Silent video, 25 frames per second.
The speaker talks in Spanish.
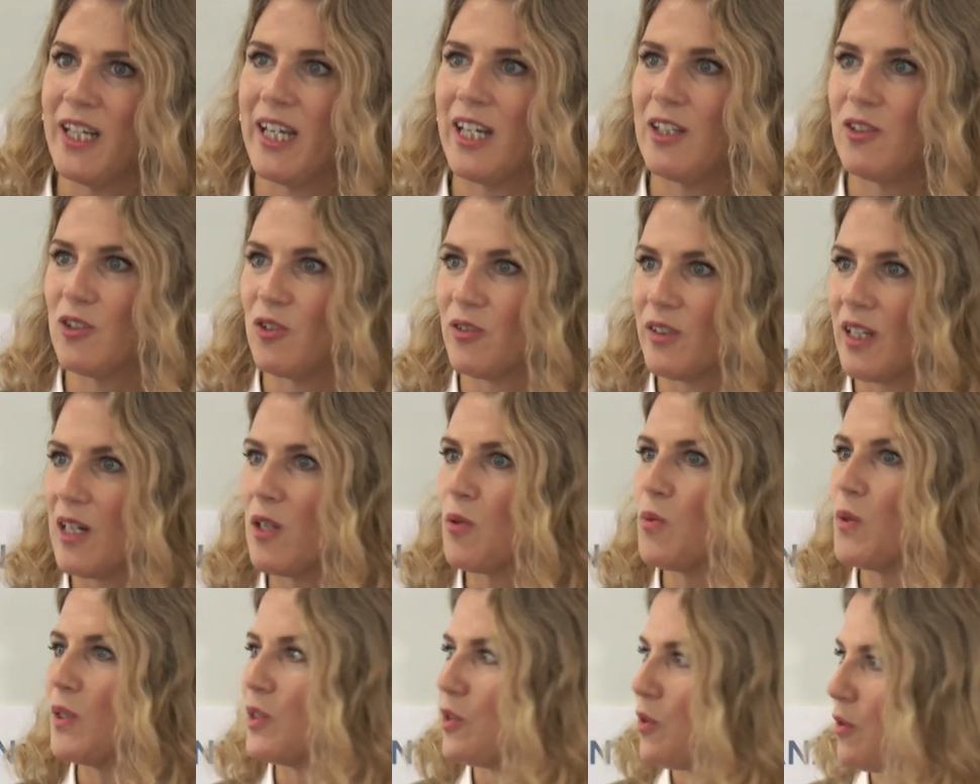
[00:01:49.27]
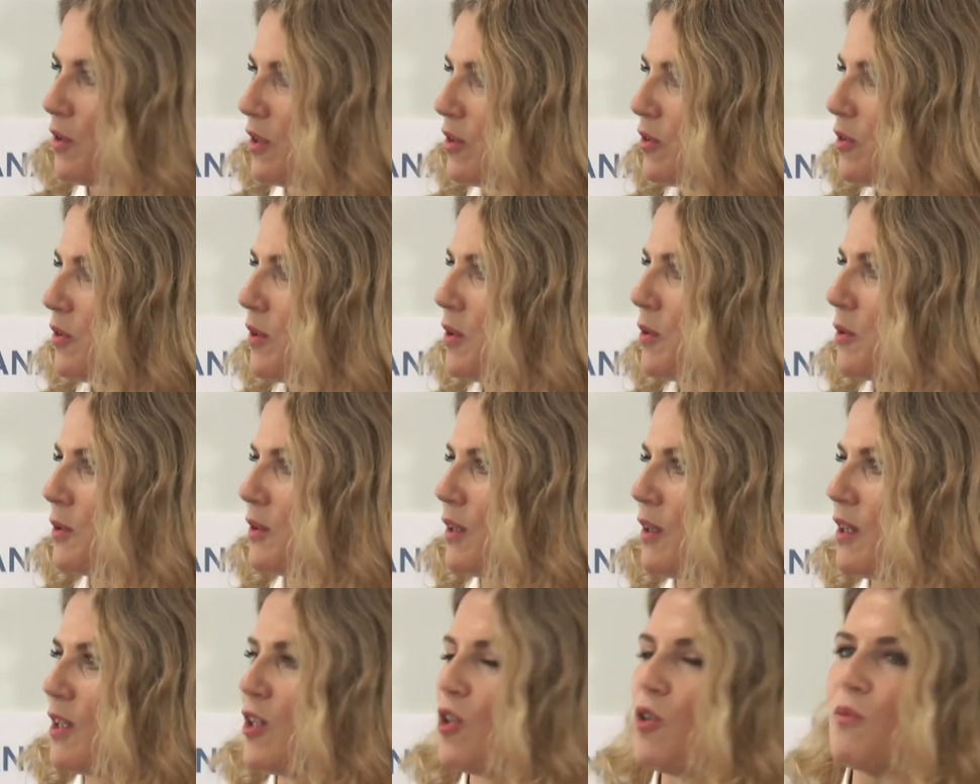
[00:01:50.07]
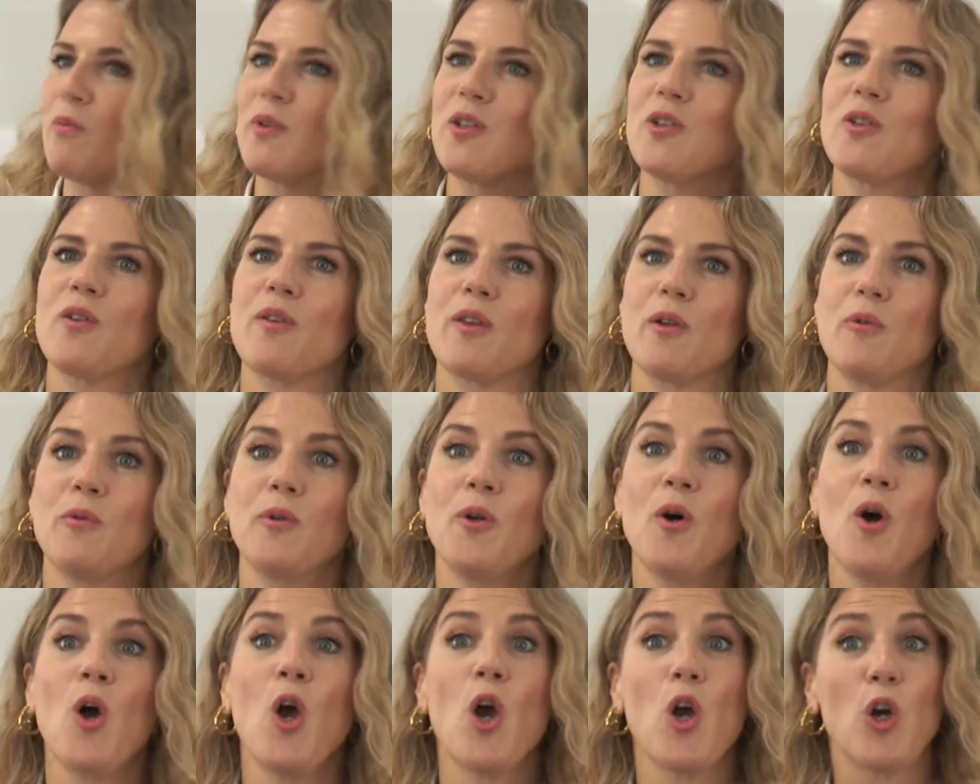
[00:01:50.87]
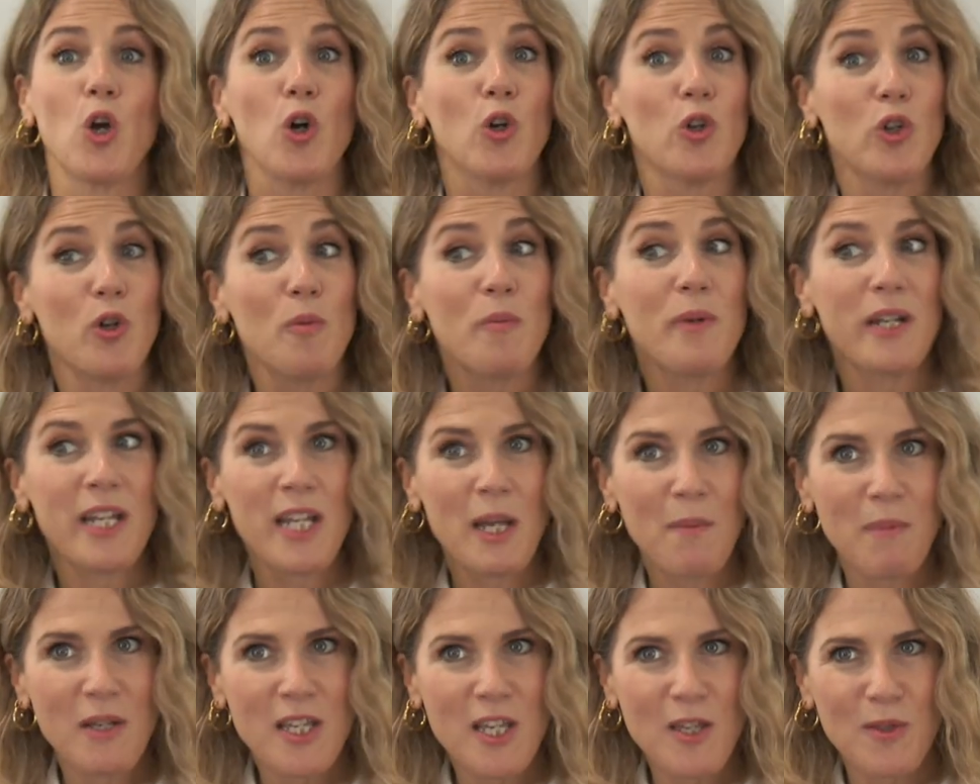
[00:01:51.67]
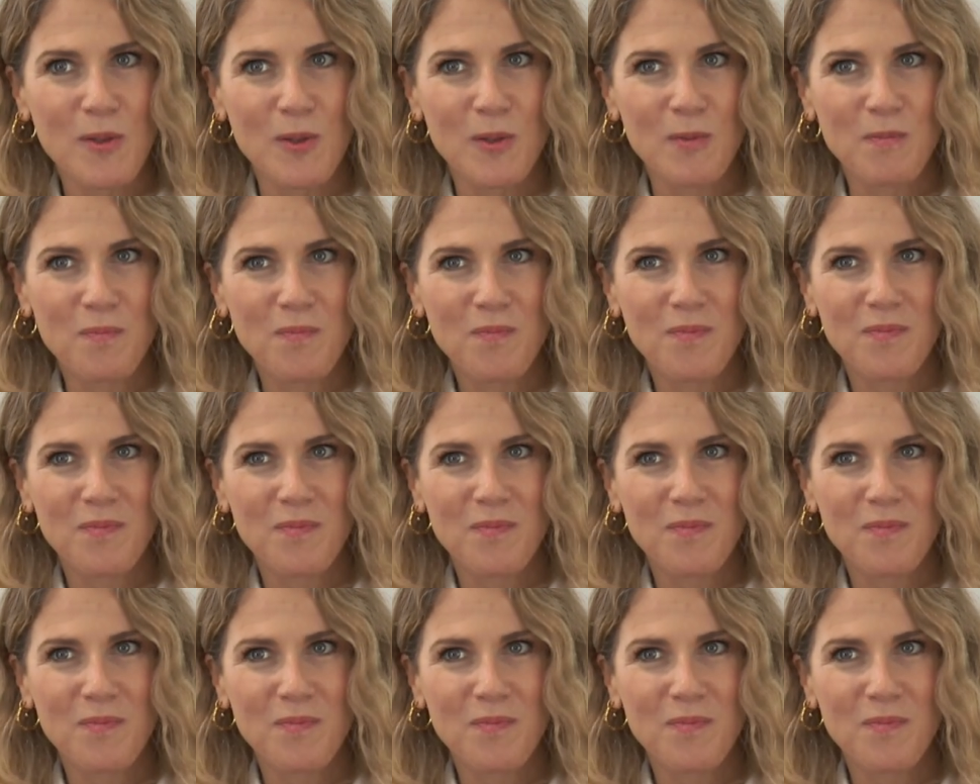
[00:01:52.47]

En total, 455 millones de euros con nombres y apellidos,